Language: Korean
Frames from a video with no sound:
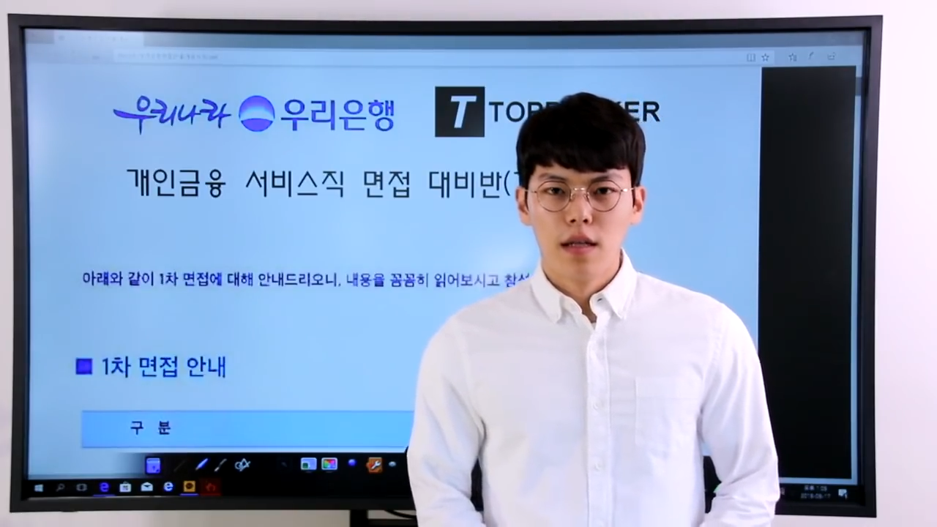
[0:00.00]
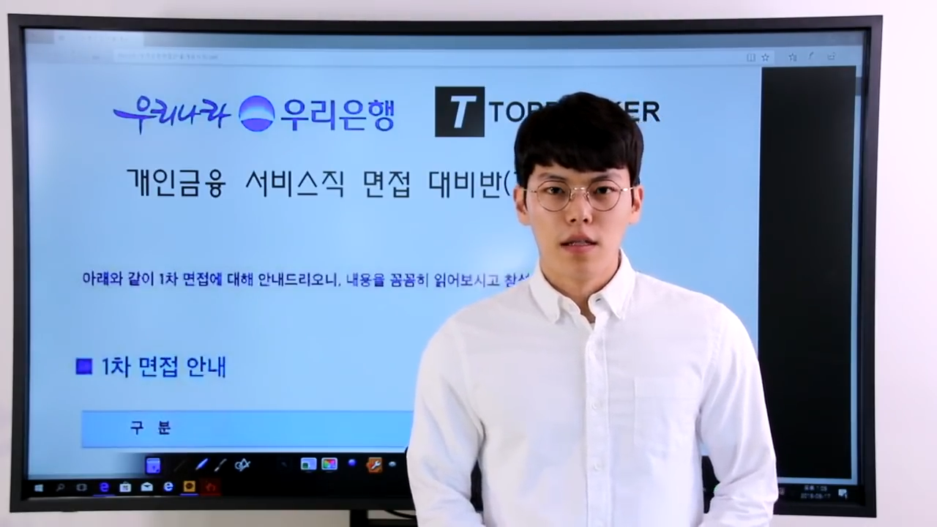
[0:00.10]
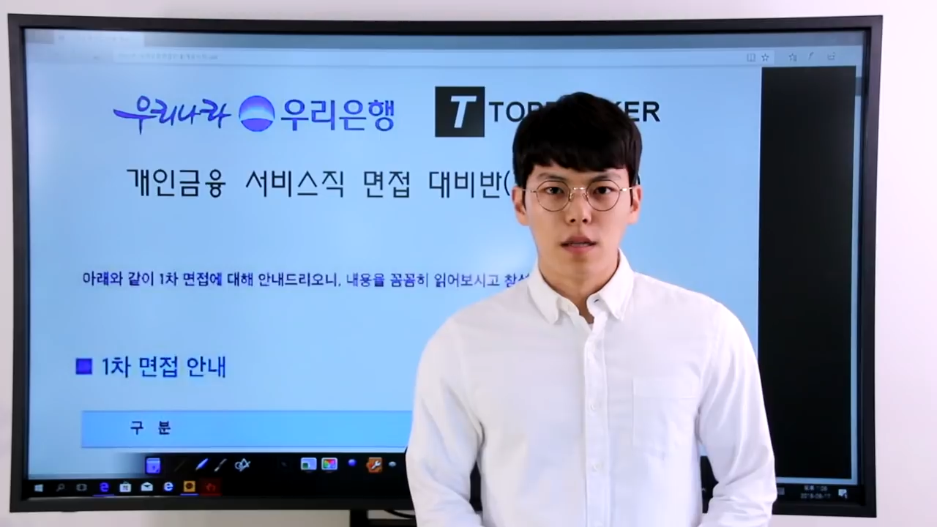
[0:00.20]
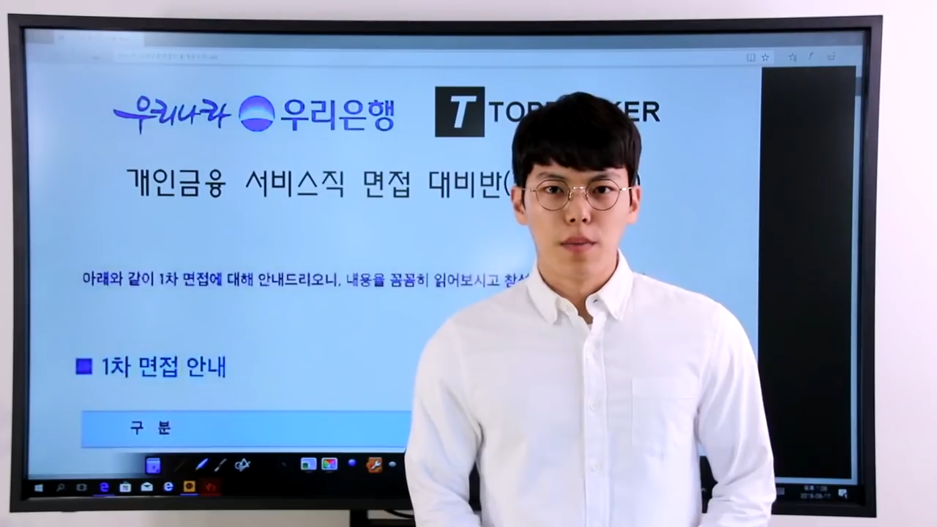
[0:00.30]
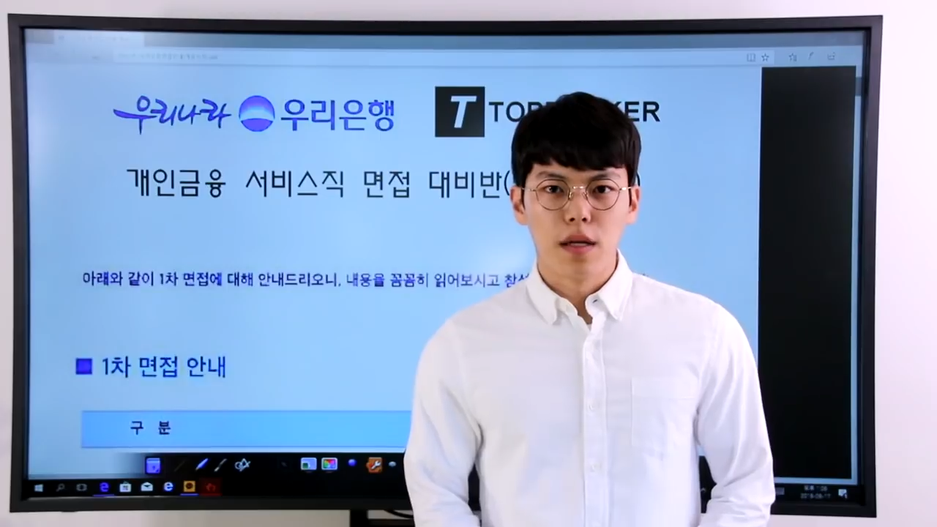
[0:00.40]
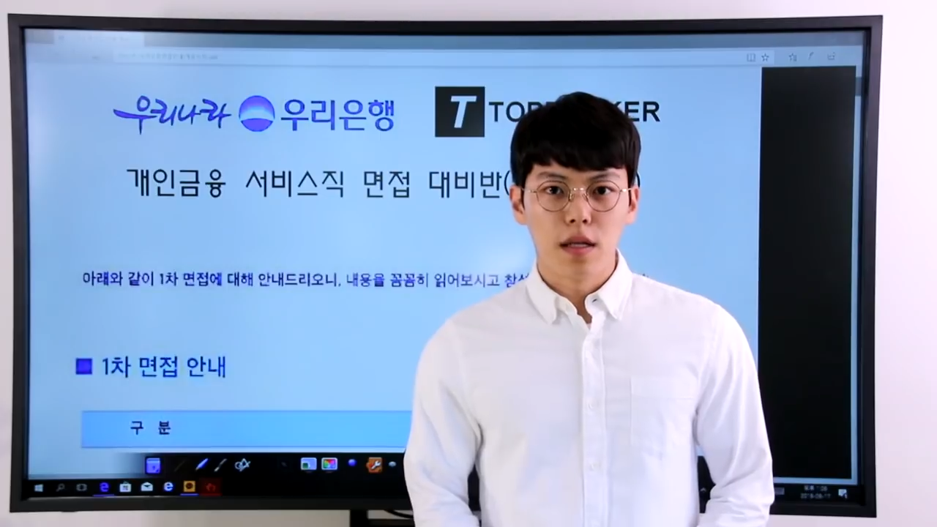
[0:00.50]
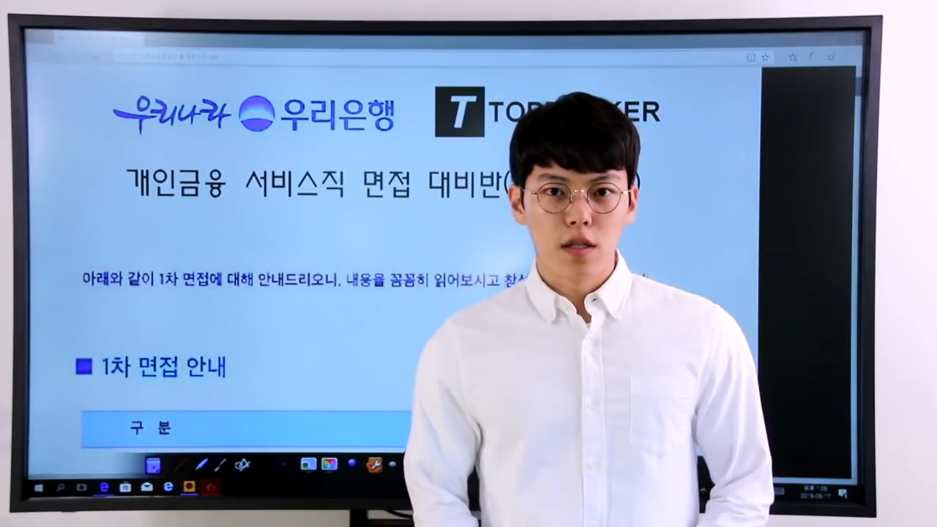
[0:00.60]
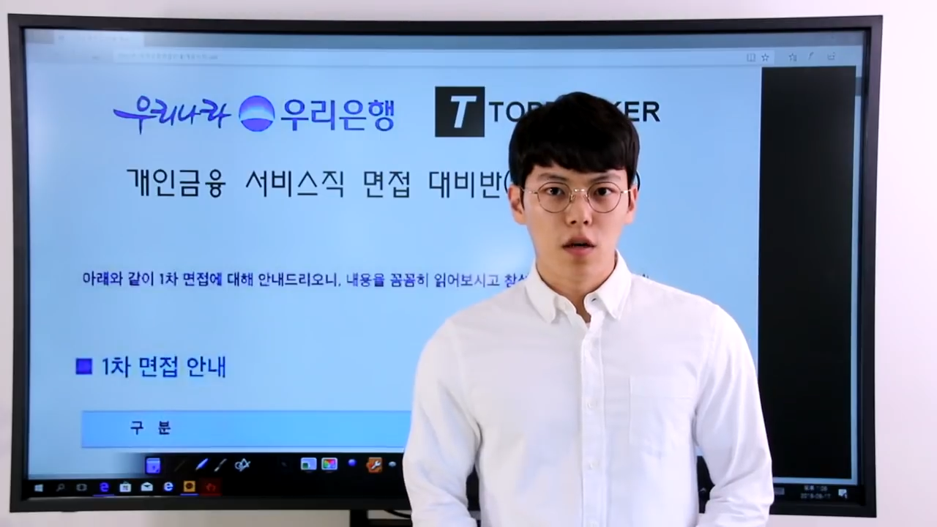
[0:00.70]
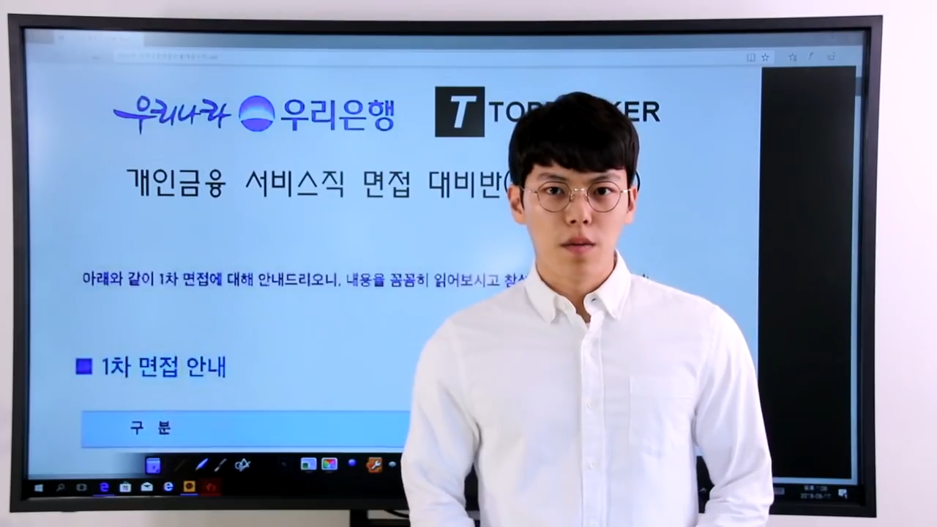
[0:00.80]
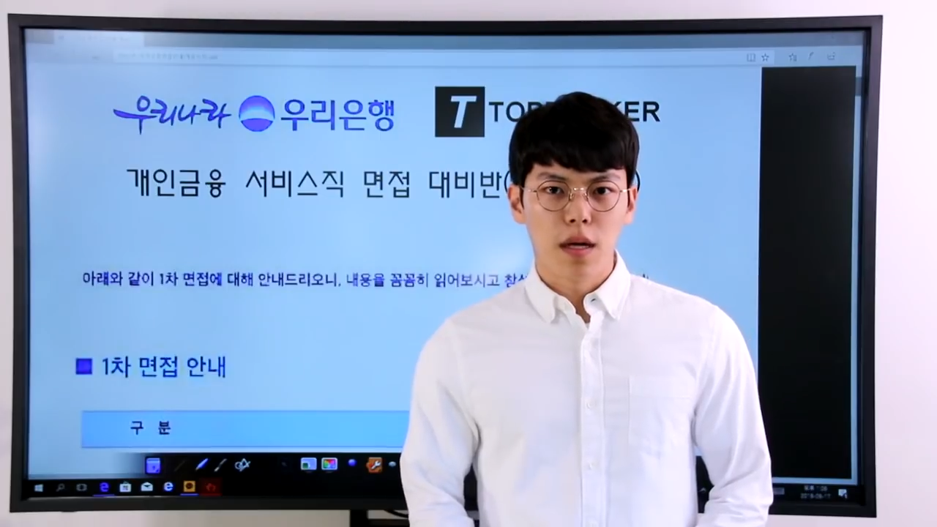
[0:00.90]
이제
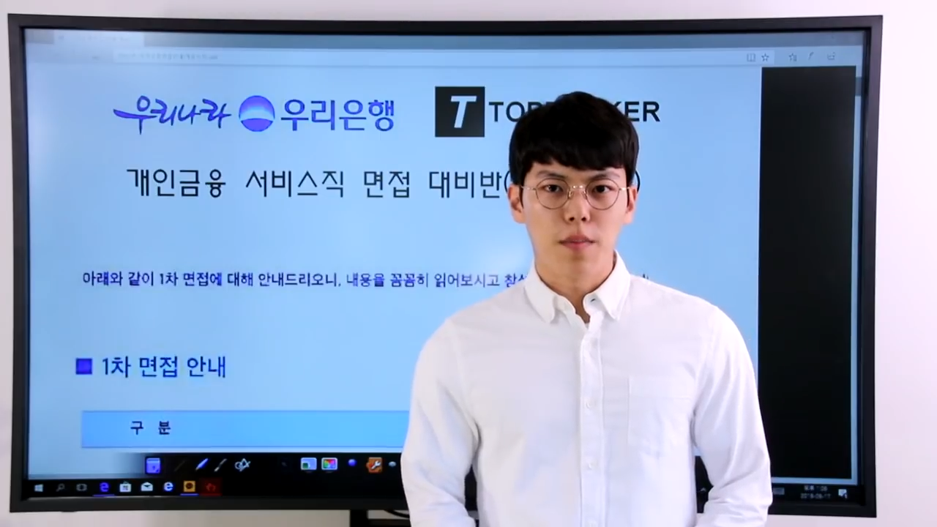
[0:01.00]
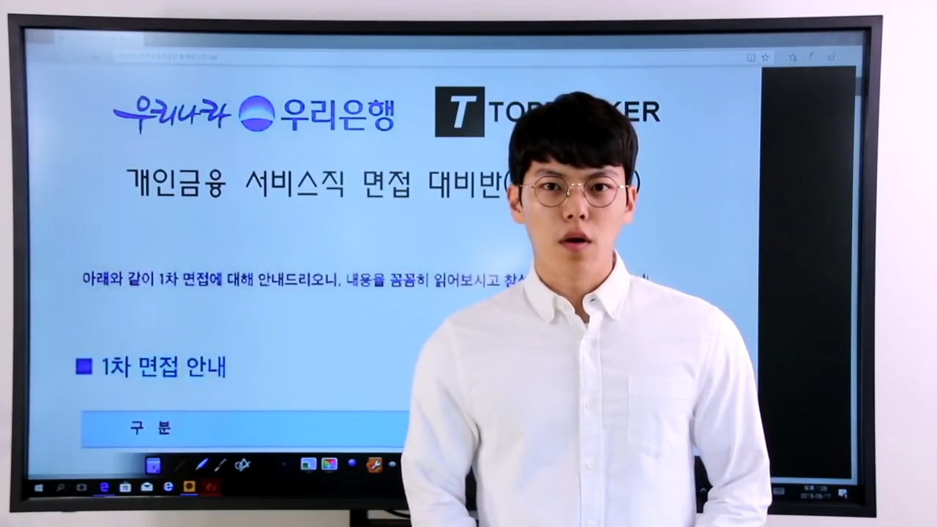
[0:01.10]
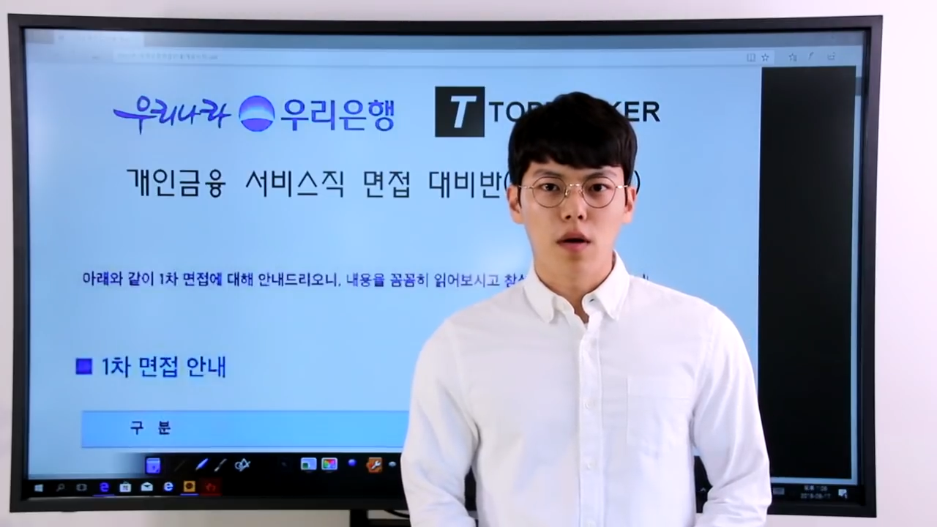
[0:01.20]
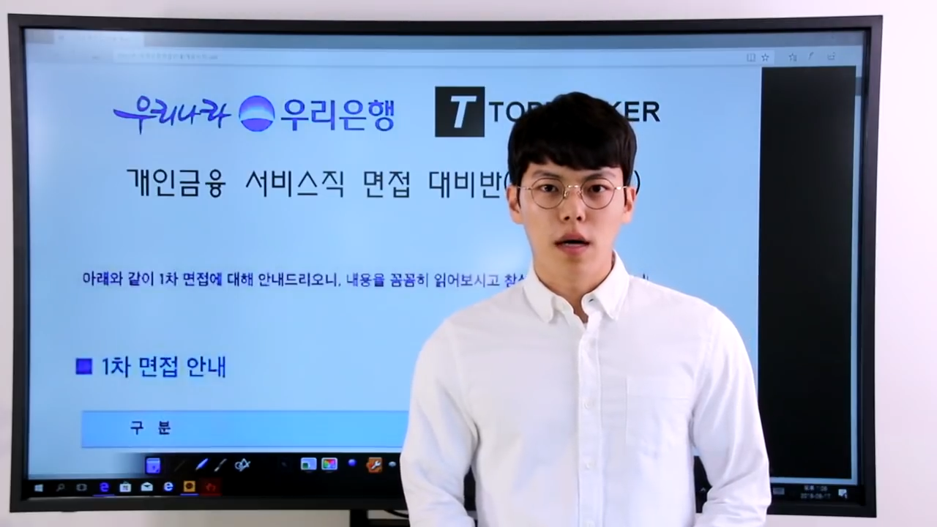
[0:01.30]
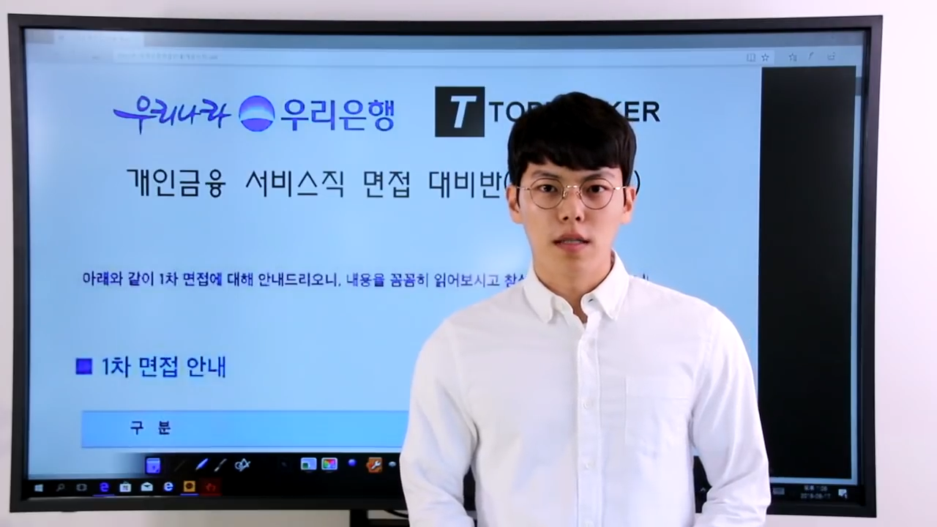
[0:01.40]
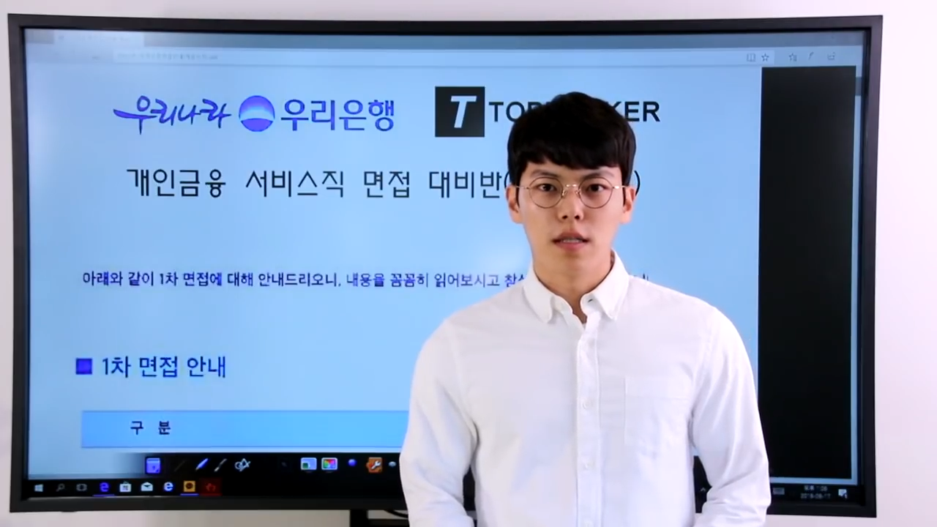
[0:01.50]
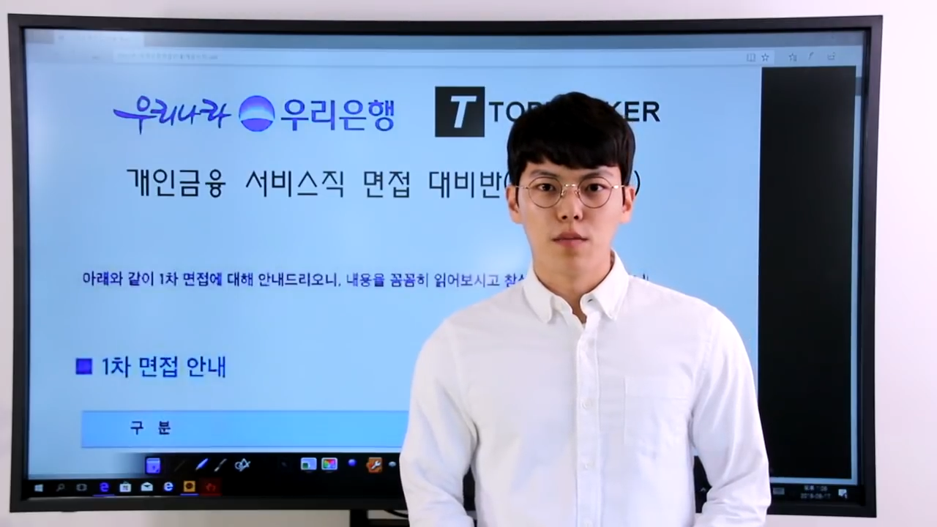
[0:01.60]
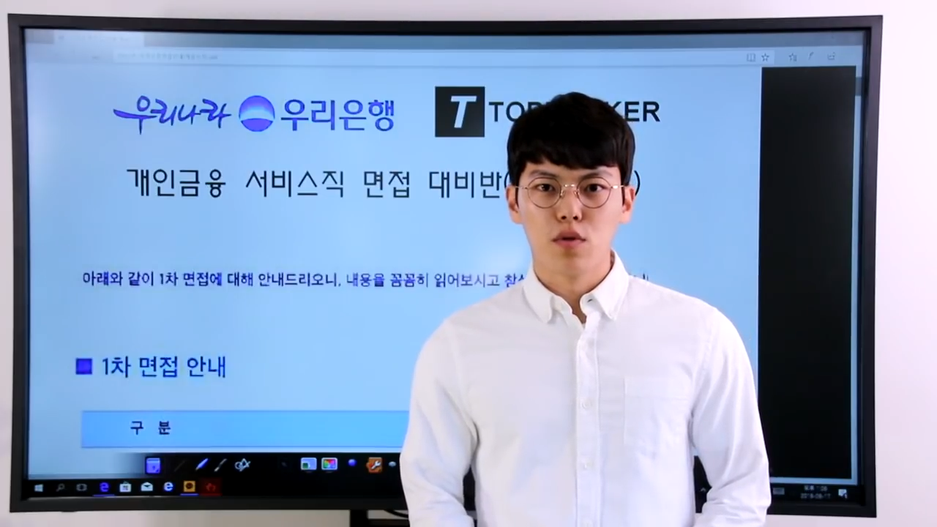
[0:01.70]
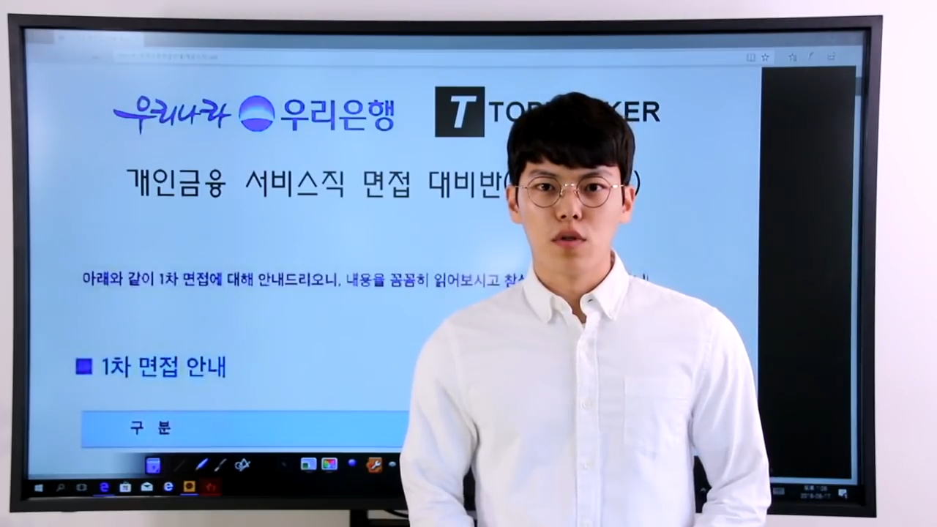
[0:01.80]
필기시험을 합격하신